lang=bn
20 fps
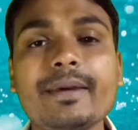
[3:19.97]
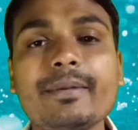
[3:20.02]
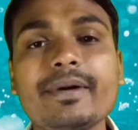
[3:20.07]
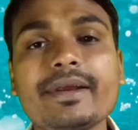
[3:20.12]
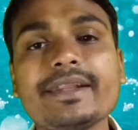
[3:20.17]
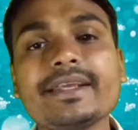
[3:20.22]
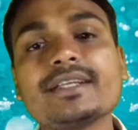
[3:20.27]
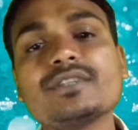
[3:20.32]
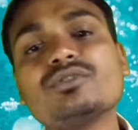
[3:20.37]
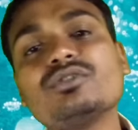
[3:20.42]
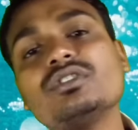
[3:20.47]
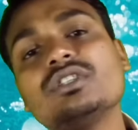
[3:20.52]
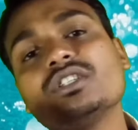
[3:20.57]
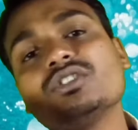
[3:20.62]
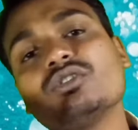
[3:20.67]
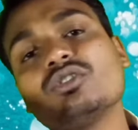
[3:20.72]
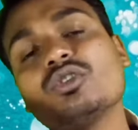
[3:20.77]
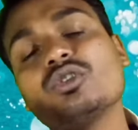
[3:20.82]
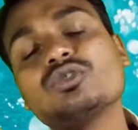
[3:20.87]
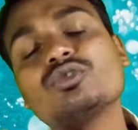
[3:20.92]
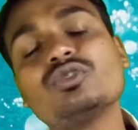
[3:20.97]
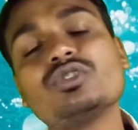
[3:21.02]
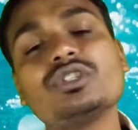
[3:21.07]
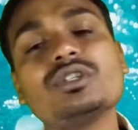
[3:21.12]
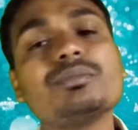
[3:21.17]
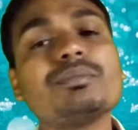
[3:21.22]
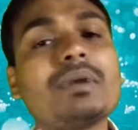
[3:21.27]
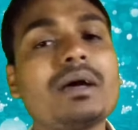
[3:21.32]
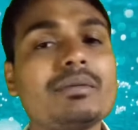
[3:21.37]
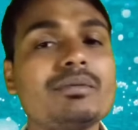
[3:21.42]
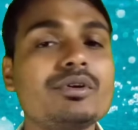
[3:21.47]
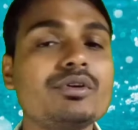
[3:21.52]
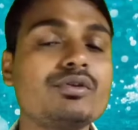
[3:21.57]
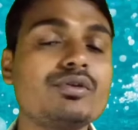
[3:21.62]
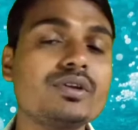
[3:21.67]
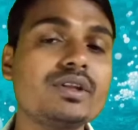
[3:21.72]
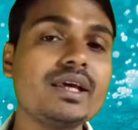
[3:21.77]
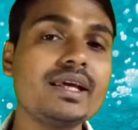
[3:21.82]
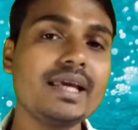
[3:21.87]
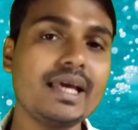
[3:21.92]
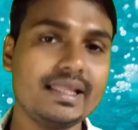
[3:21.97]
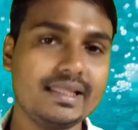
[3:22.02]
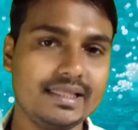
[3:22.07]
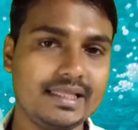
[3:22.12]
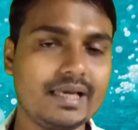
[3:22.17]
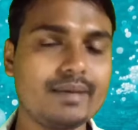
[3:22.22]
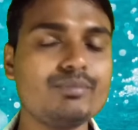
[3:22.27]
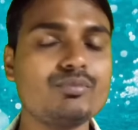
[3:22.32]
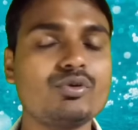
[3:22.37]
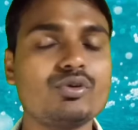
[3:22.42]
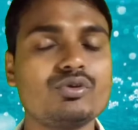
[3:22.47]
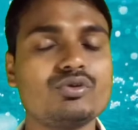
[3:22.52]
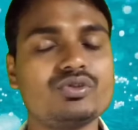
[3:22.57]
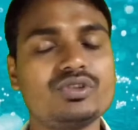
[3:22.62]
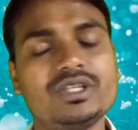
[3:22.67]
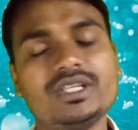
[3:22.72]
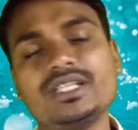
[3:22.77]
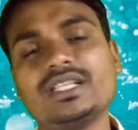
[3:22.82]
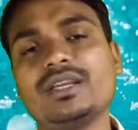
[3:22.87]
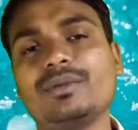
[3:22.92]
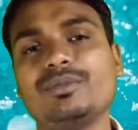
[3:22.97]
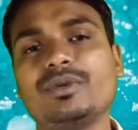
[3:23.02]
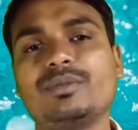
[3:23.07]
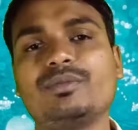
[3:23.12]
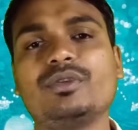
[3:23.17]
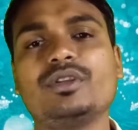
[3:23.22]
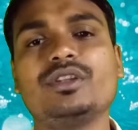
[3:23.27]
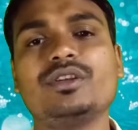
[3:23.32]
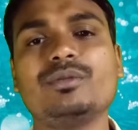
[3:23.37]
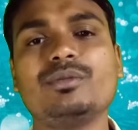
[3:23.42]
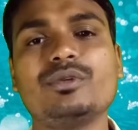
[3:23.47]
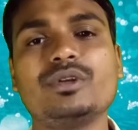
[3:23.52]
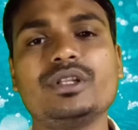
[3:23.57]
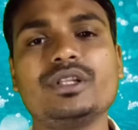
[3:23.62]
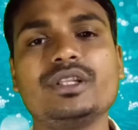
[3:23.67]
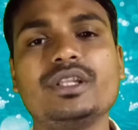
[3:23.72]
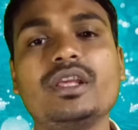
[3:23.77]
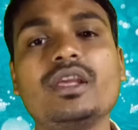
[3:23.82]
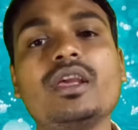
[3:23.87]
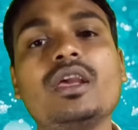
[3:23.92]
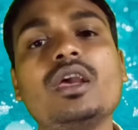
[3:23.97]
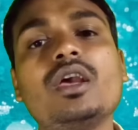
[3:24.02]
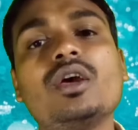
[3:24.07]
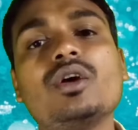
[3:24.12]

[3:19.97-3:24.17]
এবারে আসুন যে আসলে ওষুধটি পাবেন কোথায় আর দাম কত সেটি আমি আপনাদের বলে দিই